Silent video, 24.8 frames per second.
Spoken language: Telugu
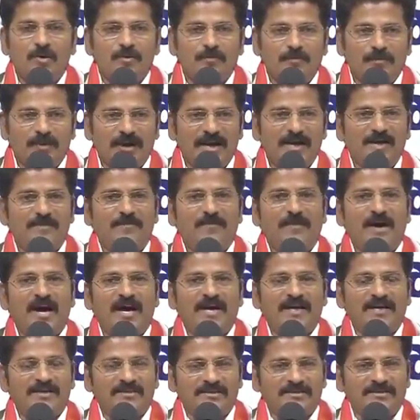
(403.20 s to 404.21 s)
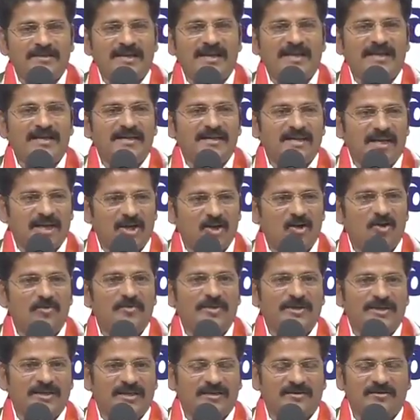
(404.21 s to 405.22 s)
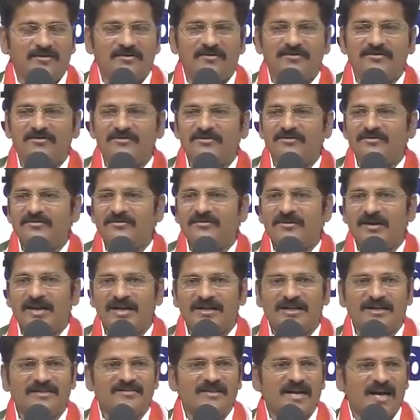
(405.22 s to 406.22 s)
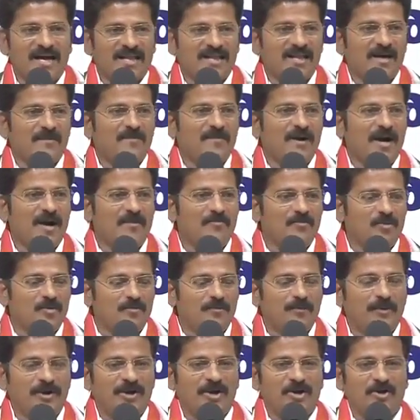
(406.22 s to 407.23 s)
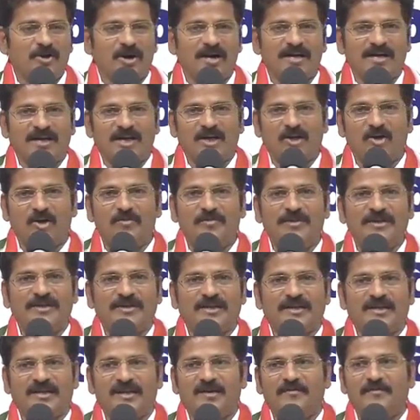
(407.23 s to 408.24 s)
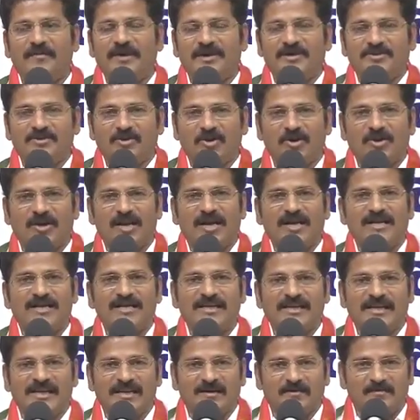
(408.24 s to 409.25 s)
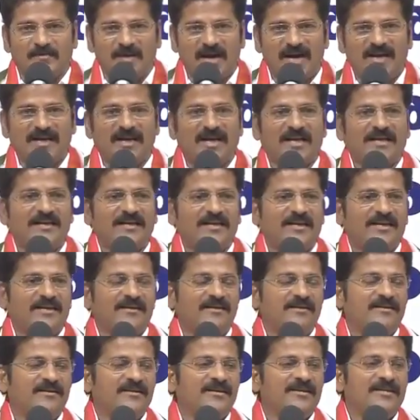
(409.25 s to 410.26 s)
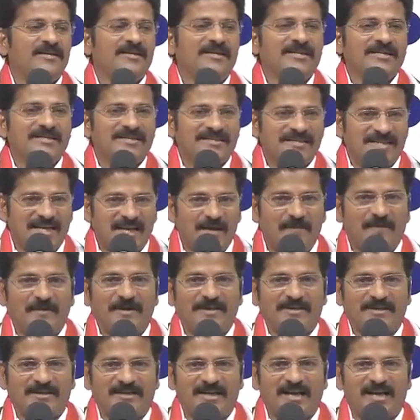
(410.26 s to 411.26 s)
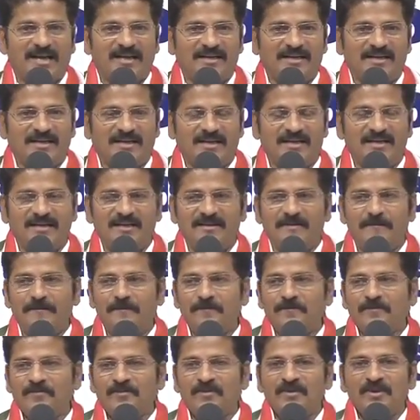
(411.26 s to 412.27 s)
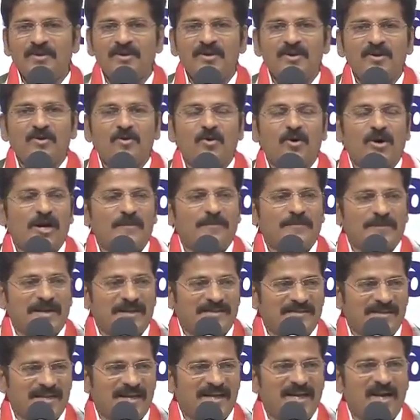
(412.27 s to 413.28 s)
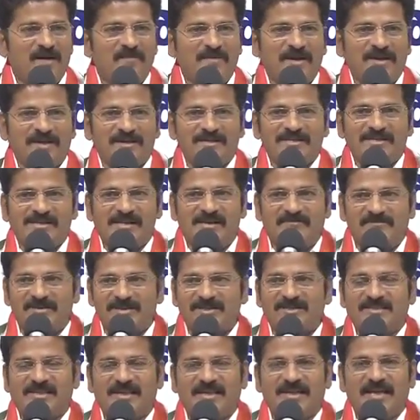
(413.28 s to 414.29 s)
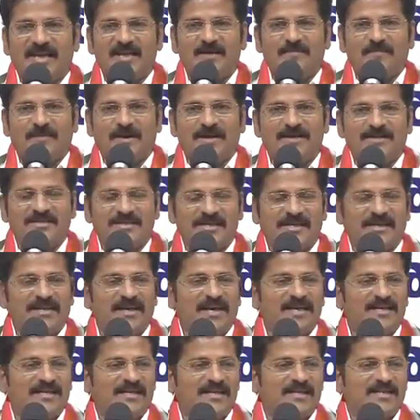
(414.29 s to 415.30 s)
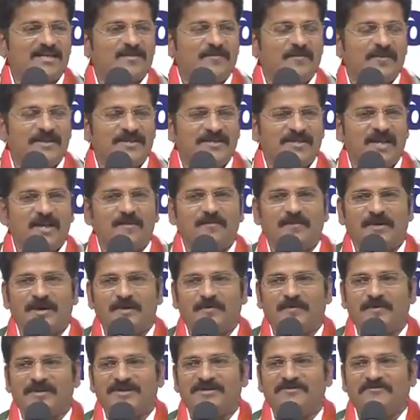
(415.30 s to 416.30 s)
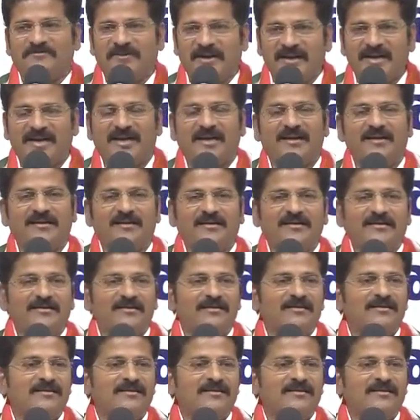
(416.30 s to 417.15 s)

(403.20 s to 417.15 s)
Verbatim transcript: ముప్పై పాయింట్ ఏడు కిలోమీటర్లు అంటే దాదాపుగా ముప్పై ఒక్క కిలోమీటర్ల మెట్రో రైలు నిర్మాణాన్ని చేపట్టడానికి ఒక ప్రత్యేకమైన సంస్థను ఏర్పాటు చేయడానికి స్పెషల్ పర్పస్ వెహికల్